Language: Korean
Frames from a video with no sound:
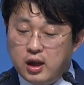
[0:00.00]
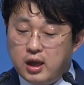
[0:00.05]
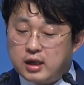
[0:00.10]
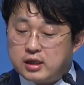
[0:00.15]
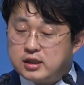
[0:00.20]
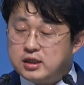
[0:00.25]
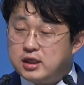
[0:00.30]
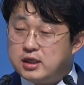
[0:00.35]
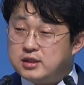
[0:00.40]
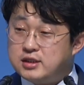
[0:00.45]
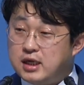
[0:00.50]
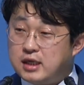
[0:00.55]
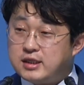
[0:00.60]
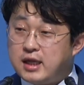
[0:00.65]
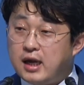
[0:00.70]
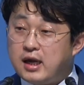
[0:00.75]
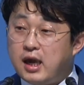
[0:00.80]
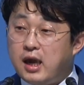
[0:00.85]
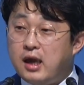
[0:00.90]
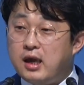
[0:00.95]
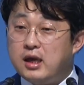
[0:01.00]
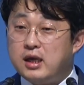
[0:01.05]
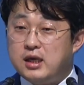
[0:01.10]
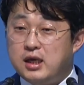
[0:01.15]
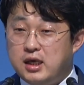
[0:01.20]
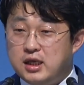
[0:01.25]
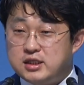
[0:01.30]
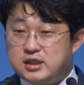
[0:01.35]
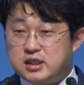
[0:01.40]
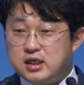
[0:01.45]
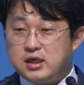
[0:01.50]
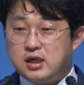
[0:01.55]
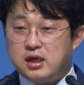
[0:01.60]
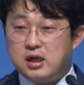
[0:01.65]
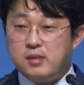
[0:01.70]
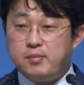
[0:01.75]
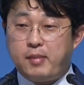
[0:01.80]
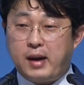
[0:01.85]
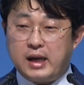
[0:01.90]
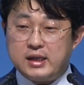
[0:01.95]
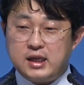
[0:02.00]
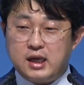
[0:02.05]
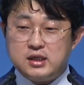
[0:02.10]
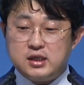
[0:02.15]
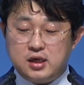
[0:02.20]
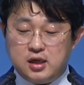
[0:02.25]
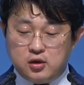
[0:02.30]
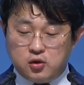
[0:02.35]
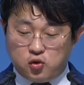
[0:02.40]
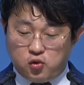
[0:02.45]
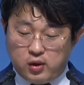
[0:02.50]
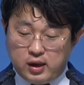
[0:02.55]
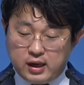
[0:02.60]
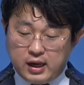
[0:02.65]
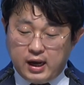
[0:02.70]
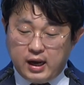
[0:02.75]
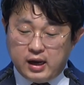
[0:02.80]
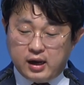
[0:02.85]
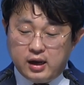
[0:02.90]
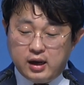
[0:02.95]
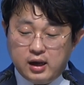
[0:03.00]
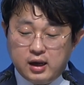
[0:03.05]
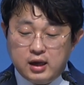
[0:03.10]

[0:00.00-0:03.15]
그 세상의 이치를 받아들인 교회가